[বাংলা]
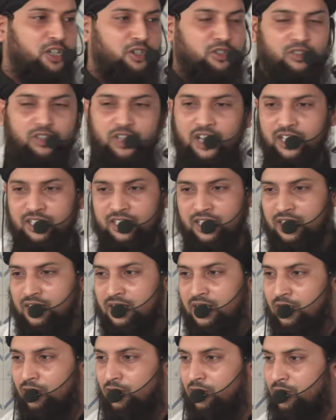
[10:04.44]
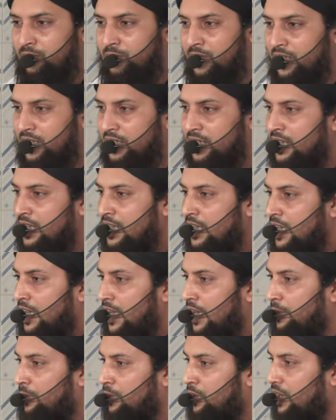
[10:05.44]
দিয়ে শোনার চেষ্টা করবেন
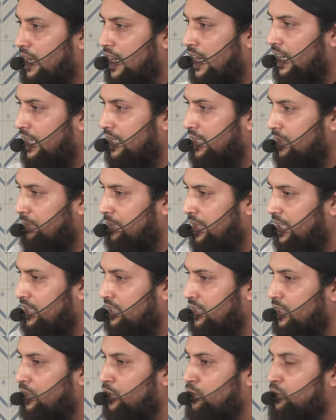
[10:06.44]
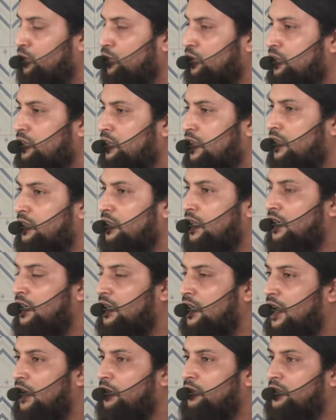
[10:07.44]
এবং আলে বাইতে রসুল
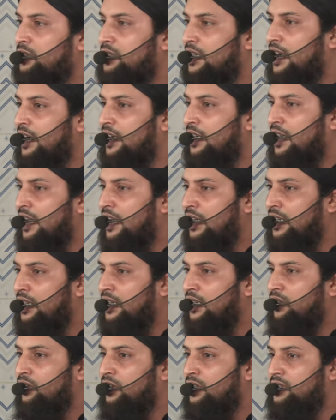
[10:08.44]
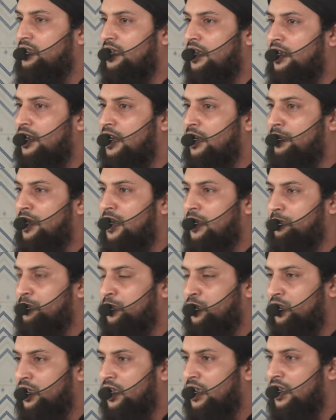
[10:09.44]
সাল্লাহ তাল্লামার
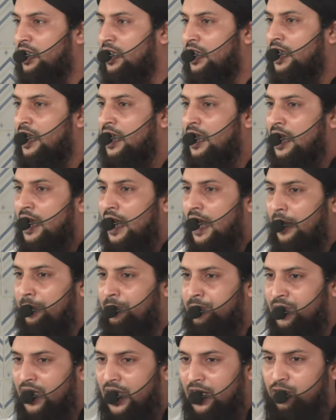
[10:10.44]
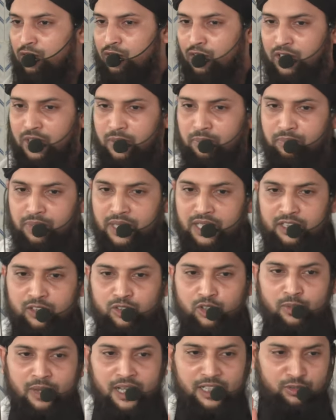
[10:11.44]
প্রতি আপনার যদি
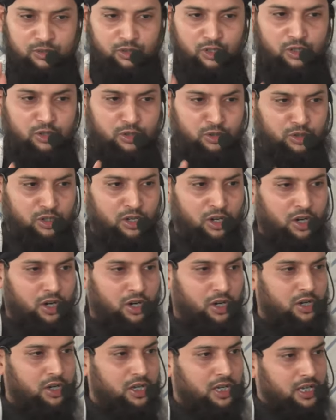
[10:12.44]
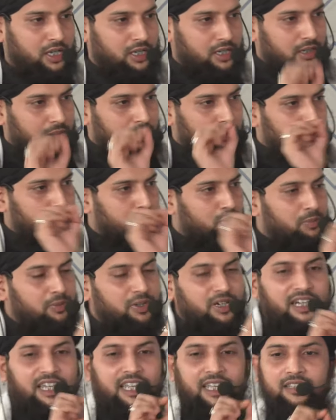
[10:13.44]
বিন্দুমাত্র কোনো
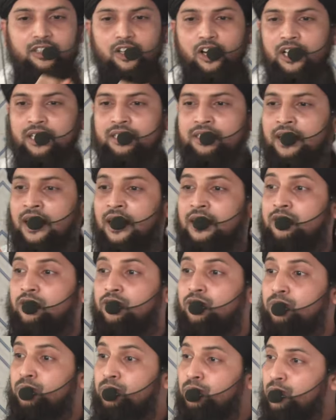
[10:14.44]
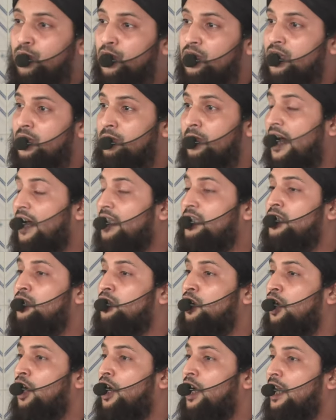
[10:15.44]
মুবহিত অর্থাৎ প্রতিবাদী
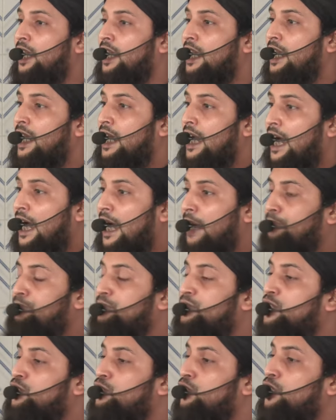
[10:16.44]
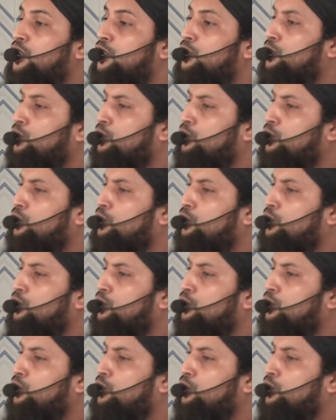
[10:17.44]
নয় আপনি যদি